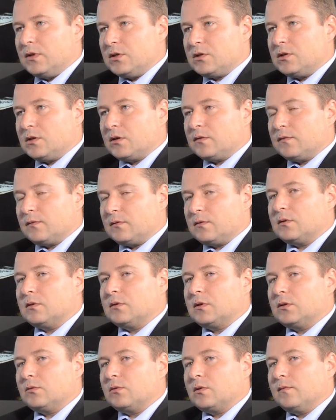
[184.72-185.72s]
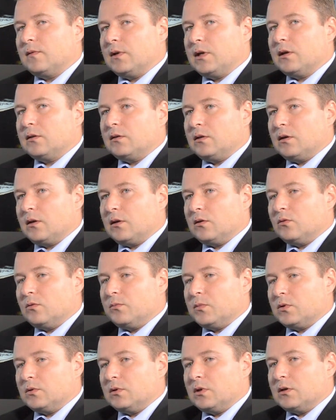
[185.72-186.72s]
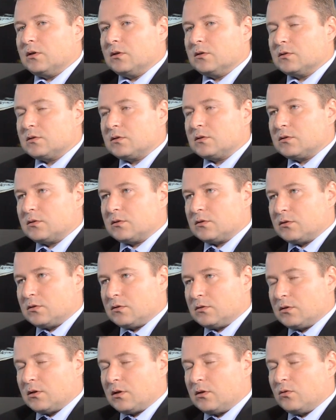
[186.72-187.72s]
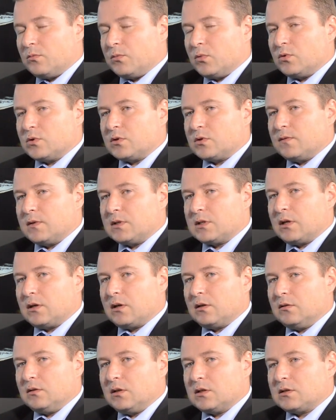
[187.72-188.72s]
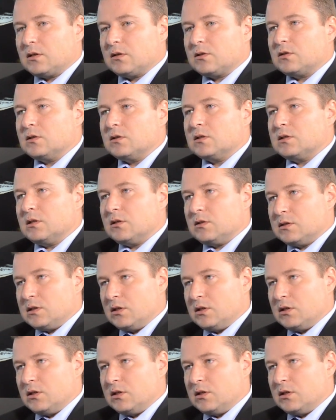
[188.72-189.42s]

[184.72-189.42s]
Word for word: внешних, э, которые влияют на экономику, на экономику Швейцарии, ну достаточно значит,